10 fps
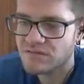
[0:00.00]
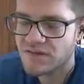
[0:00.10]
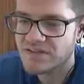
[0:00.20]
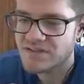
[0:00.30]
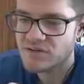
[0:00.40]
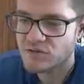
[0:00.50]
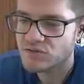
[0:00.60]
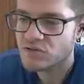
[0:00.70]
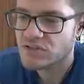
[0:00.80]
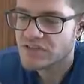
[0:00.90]
Ah, si è
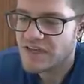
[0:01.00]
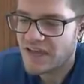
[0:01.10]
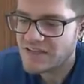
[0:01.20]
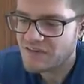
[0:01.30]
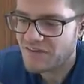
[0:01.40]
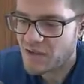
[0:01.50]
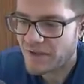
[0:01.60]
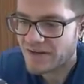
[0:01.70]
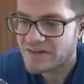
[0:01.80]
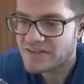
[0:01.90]
rotto. Andiamo a fare la
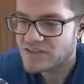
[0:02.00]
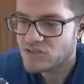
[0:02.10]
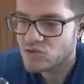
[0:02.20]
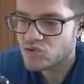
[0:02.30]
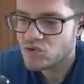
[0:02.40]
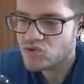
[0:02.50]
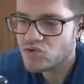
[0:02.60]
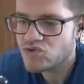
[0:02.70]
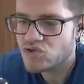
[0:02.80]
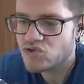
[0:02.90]
palla. Giusto
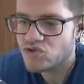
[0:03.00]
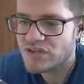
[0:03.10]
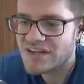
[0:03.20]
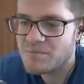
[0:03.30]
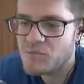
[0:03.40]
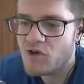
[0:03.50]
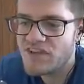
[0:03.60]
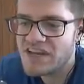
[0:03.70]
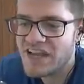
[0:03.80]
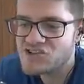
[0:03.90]
giusto il mio
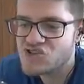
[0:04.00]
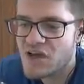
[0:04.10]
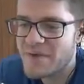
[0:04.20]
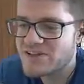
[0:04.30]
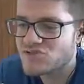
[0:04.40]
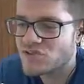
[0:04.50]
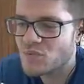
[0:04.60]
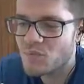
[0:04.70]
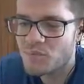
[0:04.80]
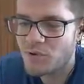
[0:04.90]
villaggio è emerso in
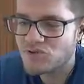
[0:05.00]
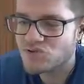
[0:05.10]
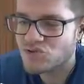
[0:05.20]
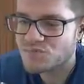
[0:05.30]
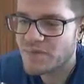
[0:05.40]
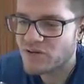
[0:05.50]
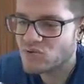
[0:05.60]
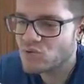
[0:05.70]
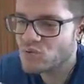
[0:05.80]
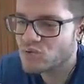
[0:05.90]
un posto
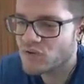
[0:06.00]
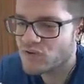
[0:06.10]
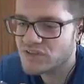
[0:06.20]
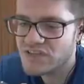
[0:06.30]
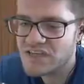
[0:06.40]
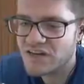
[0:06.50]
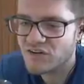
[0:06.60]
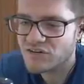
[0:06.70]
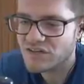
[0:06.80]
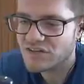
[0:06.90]
sperduto, vuol dire
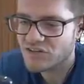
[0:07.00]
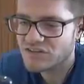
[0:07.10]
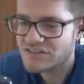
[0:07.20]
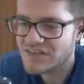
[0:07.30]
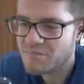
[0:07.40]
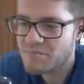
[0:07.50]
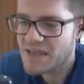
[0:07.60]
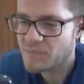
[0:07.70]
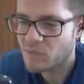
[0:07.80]
con, con 3000